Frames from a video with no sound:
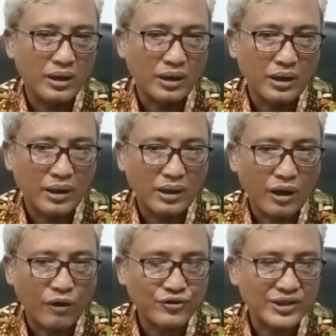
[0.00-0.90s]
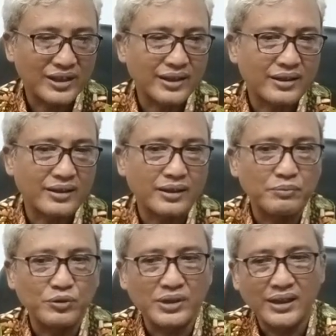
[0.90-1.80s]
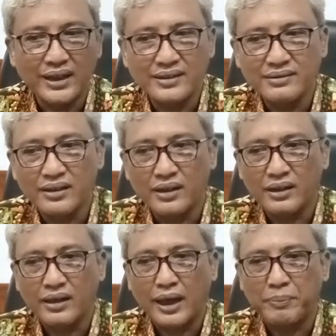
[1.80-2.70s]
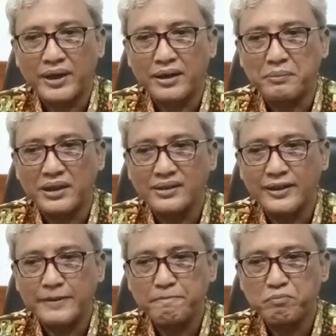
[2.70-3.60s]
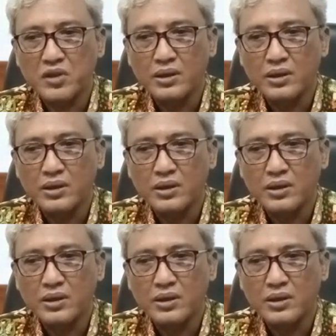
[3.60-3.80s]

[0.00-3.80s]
uh, eh, off kemudian uh, apa namanya